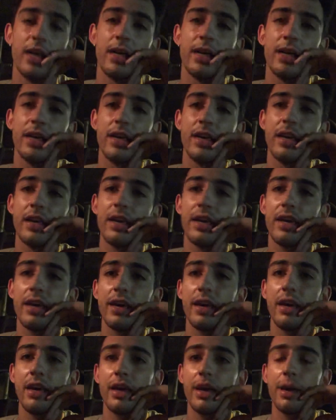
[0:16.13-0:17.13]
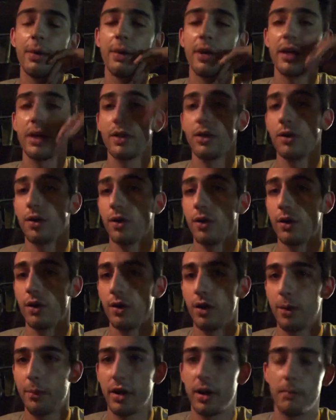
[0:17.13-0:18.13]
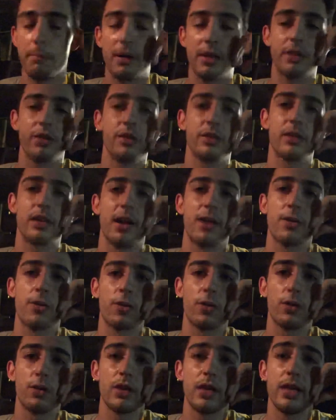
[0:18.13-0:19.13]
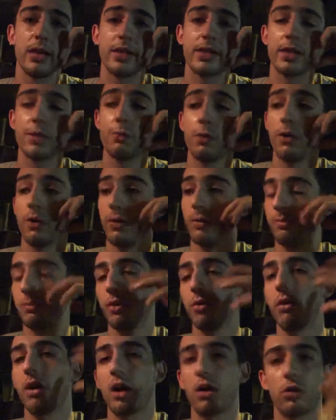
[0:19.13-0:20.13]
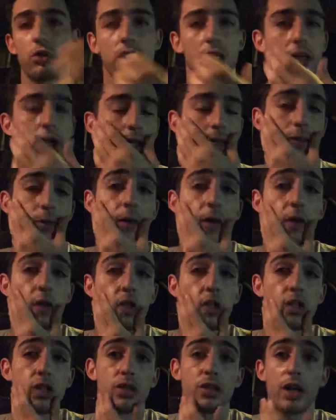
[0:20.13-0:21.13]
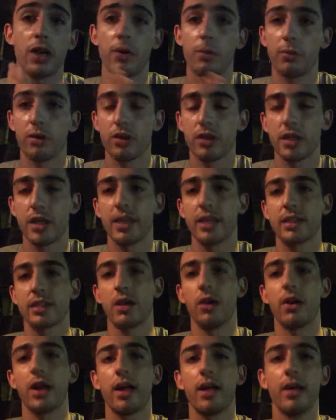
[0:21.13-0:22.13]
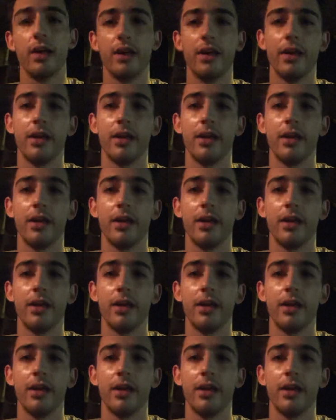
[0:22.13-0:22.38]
y he venido a ver el partido entre Alcorcón y el Elche y bueno, por unas cosas, entre unas cosas y otras no he podido salir hasta ahora